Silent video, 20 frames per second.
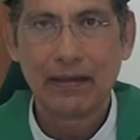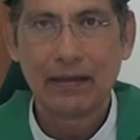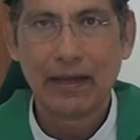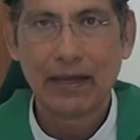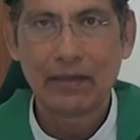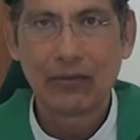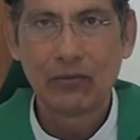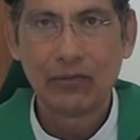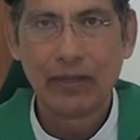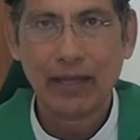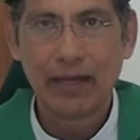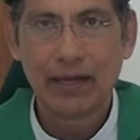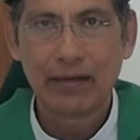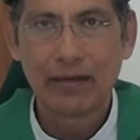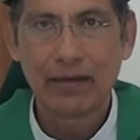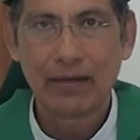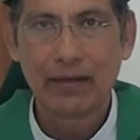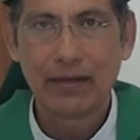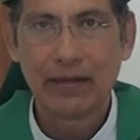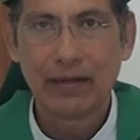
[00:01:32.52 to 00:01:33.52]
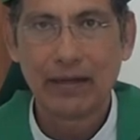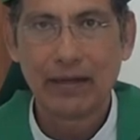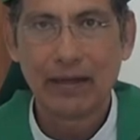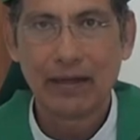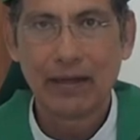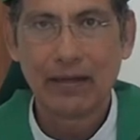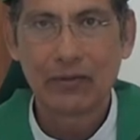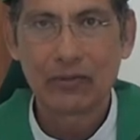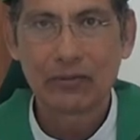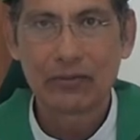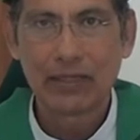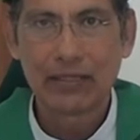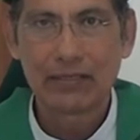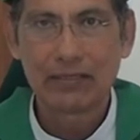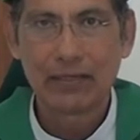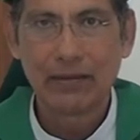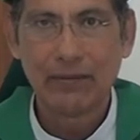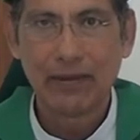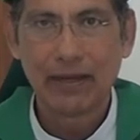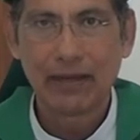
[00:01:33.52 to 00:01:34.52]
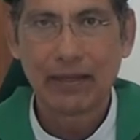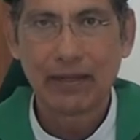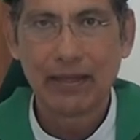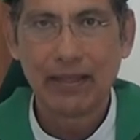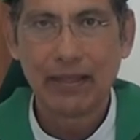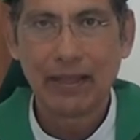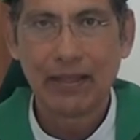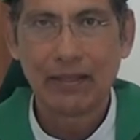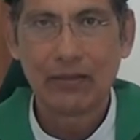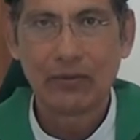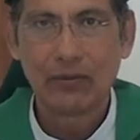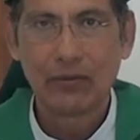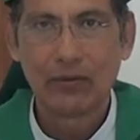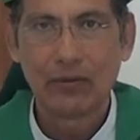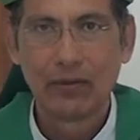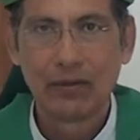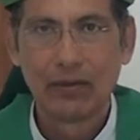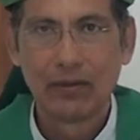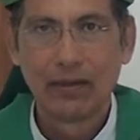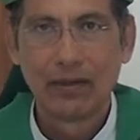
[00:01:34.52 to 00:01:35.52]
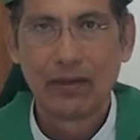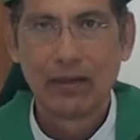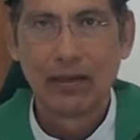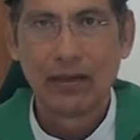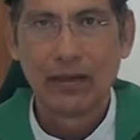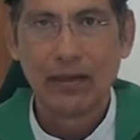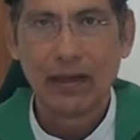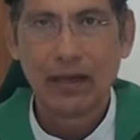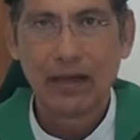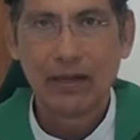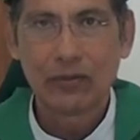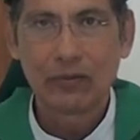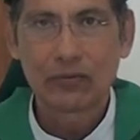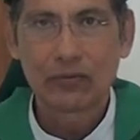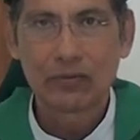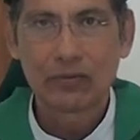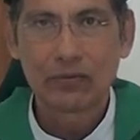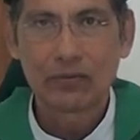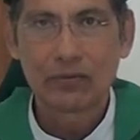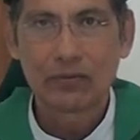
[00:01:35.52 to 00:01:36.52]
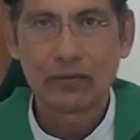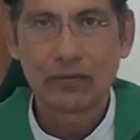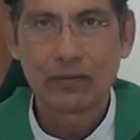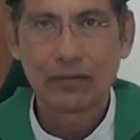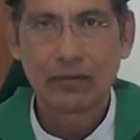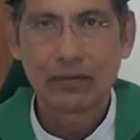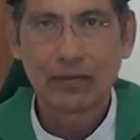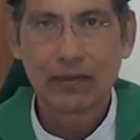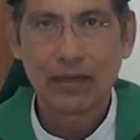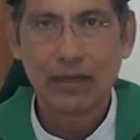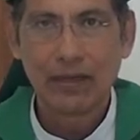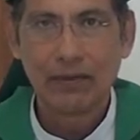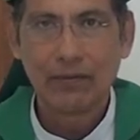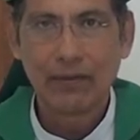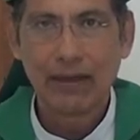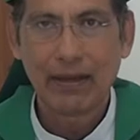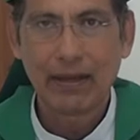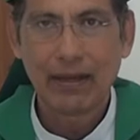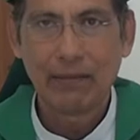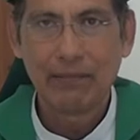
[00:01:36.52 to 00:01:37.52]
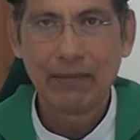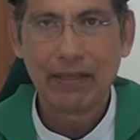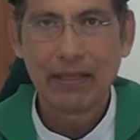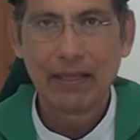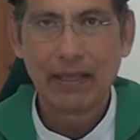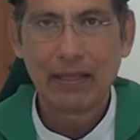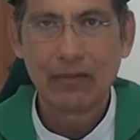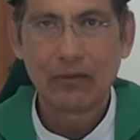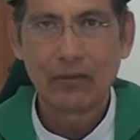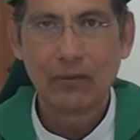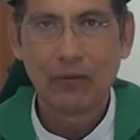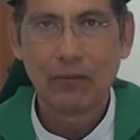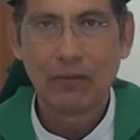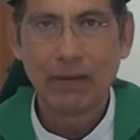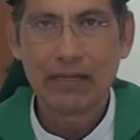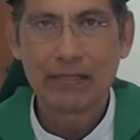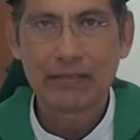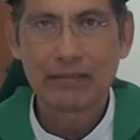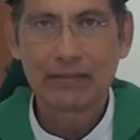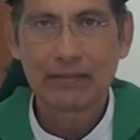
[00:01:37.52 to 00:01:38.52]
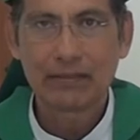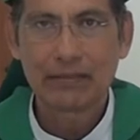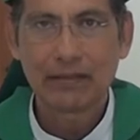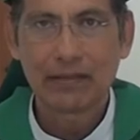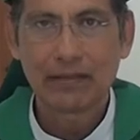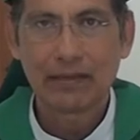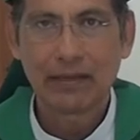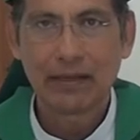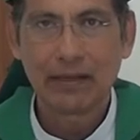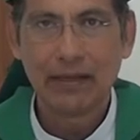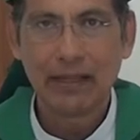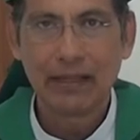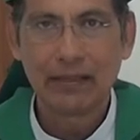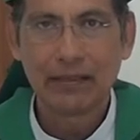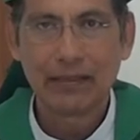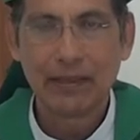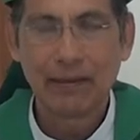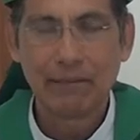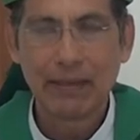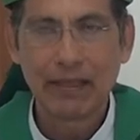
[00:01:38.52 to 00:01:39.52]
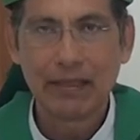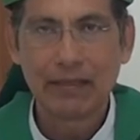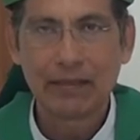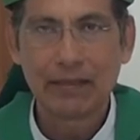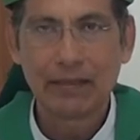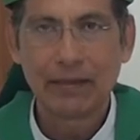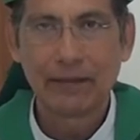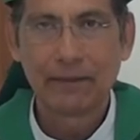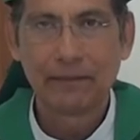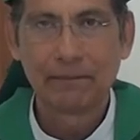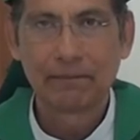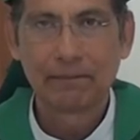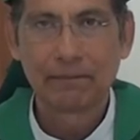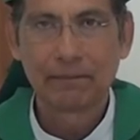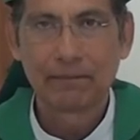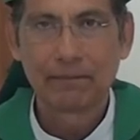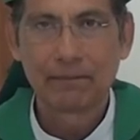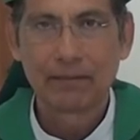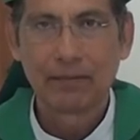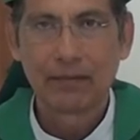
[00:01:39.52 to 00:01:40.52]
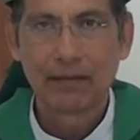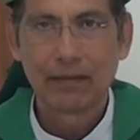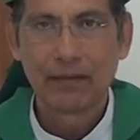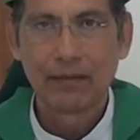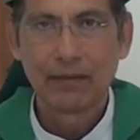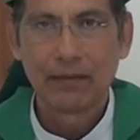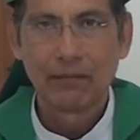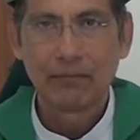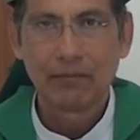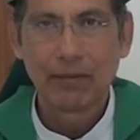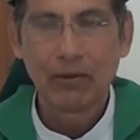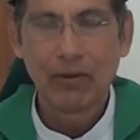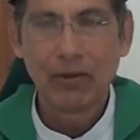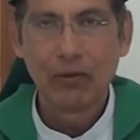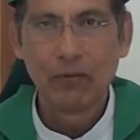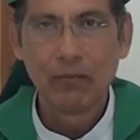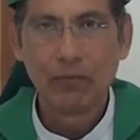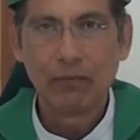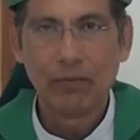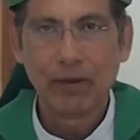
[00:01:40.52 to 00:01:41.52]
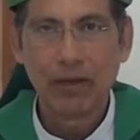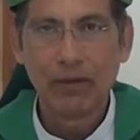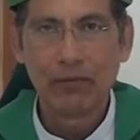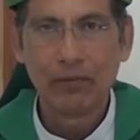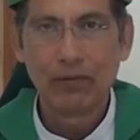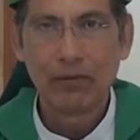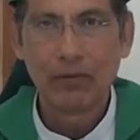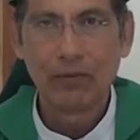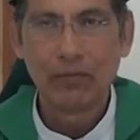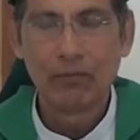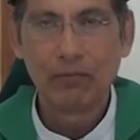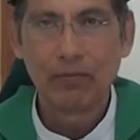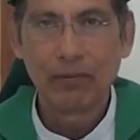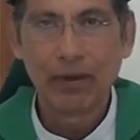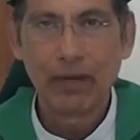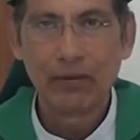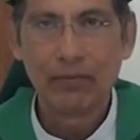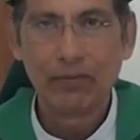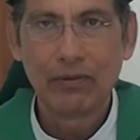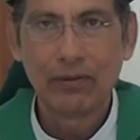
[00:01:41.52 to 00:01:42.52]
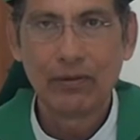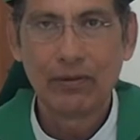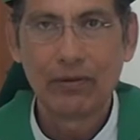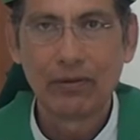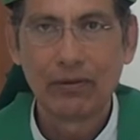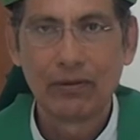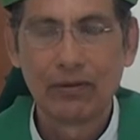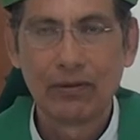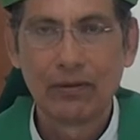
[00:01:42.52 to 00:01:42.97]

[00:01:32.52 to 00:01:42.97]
ayudar a los que se van quedando, a los que van caminando más lentamente. Pero es un pueblo, un pueblo